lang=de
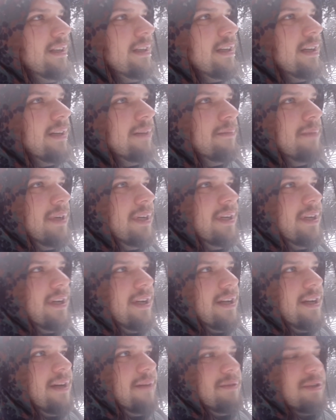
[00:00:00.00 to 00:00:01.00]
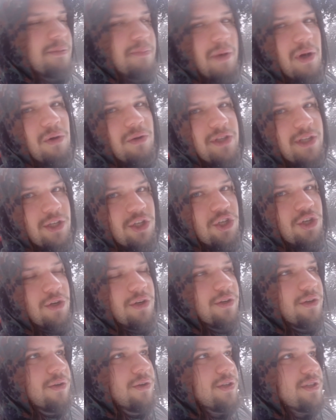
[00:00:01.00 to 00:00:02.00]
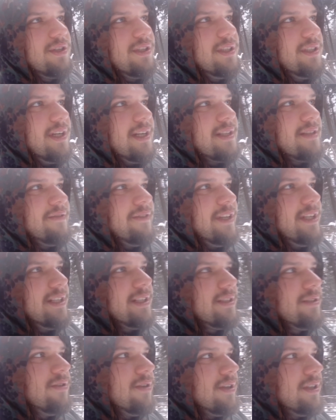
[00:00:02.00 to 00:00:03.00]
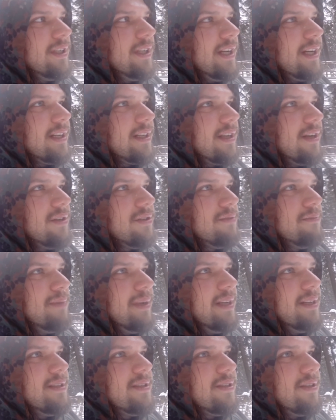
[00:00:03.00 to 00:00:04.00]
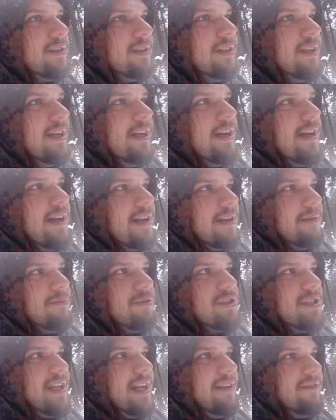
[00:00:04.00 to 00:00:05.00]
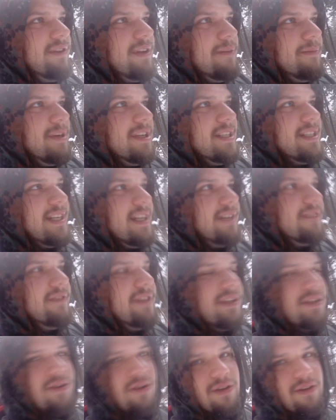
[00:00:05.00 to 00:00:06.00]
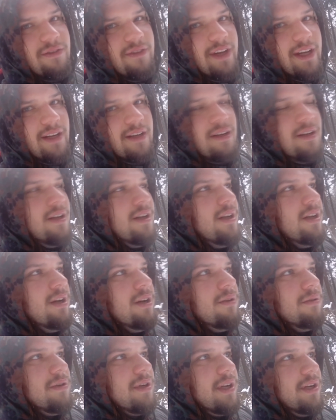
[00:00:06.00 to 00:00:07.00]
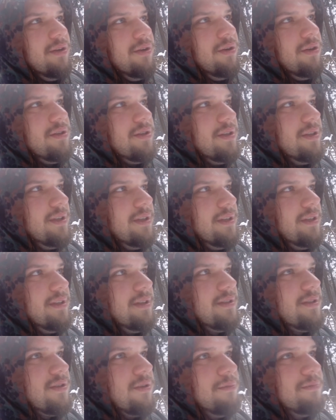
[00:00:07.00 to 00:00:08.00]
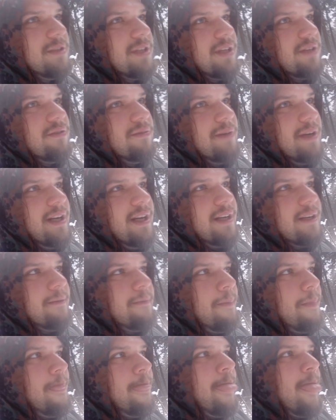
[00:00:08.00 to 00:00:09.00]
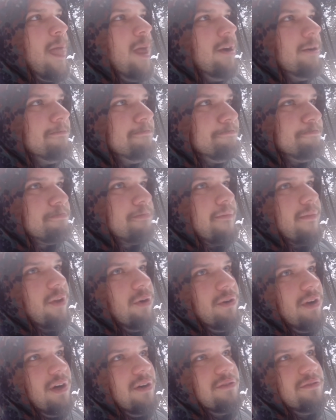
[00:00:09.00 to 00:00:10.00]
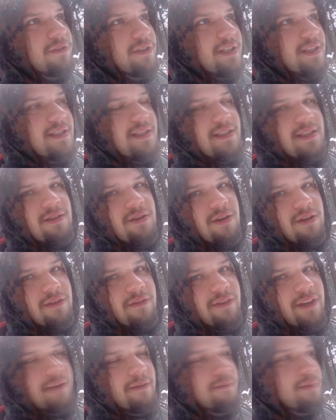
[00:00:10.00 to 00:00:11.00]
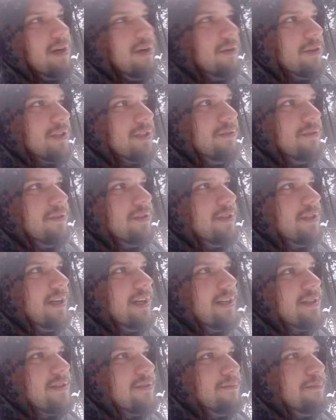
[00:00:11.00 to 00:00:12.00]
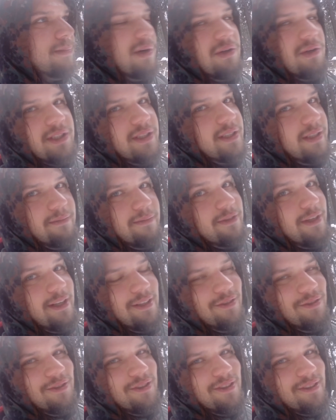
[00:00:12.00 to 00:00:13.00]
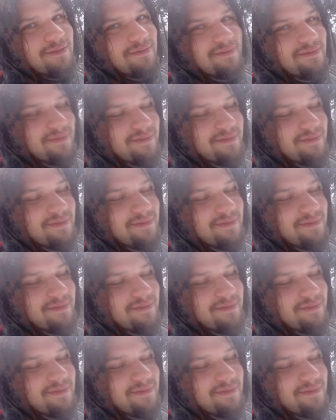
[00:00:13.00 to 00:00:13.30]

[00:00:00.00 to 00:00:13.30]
Ähm, aber ich brauche dann schon eine Hütte, also wenn ich noch eine Nacht draußen pennen soll, dann müssen entweder meine Sachen wieder trocken werden oder eine Hütte zum drin übernachten. Und auch für das Trockenwerden brauche ich eine Hütte, also brauche ich in dem Fall eine Hütte.